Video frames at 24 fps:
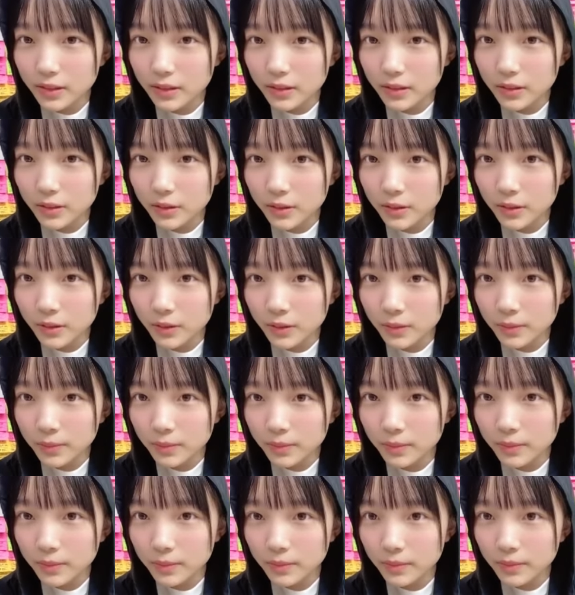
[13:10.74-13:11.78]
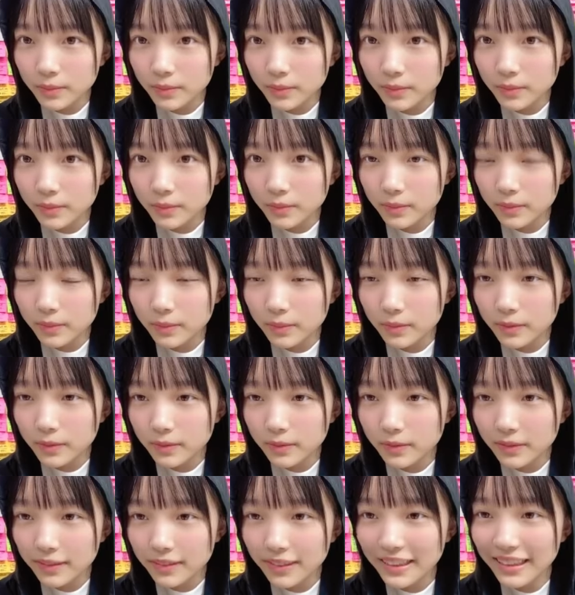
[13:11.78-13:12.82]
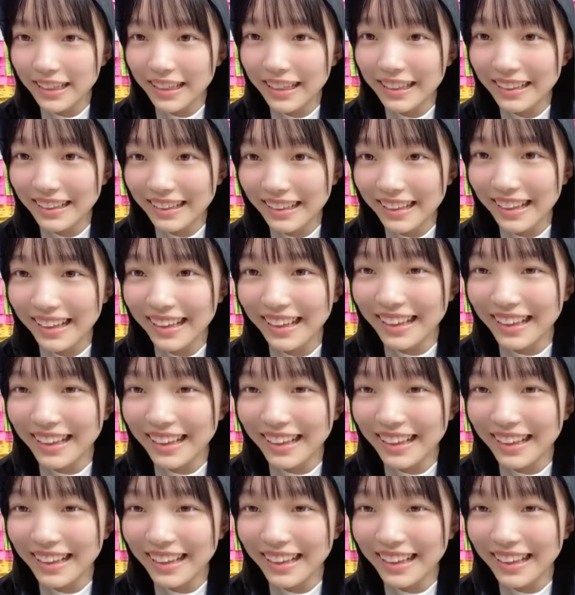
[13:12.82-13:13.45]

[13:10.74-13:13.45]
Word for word: そうでなんか